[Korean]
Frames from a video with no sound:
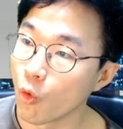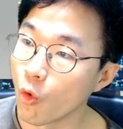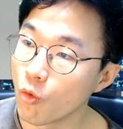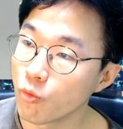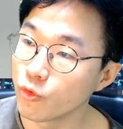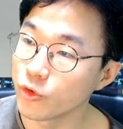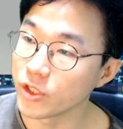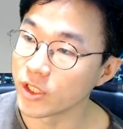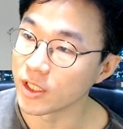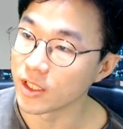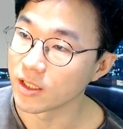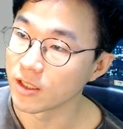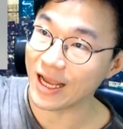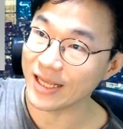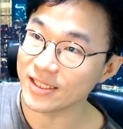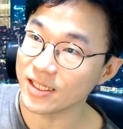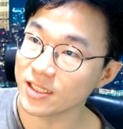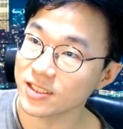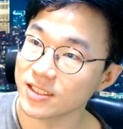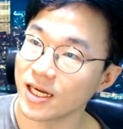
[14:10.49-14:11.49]
5분이
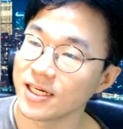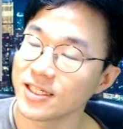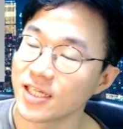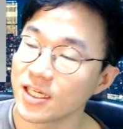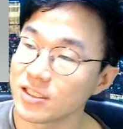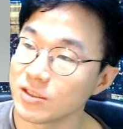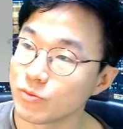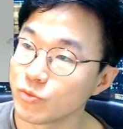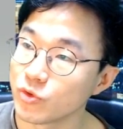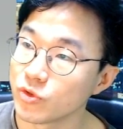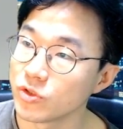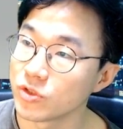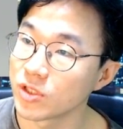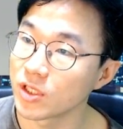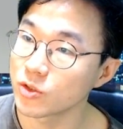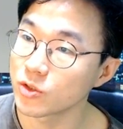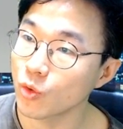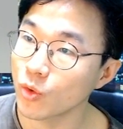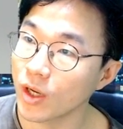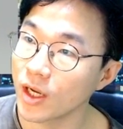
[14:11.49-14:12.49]
가장 잘 사는 분
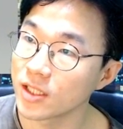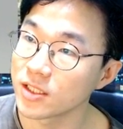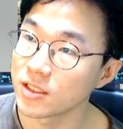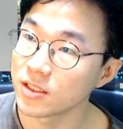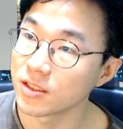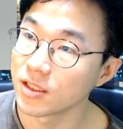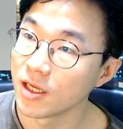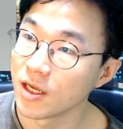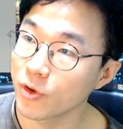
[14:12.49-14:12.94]
분들에 속하는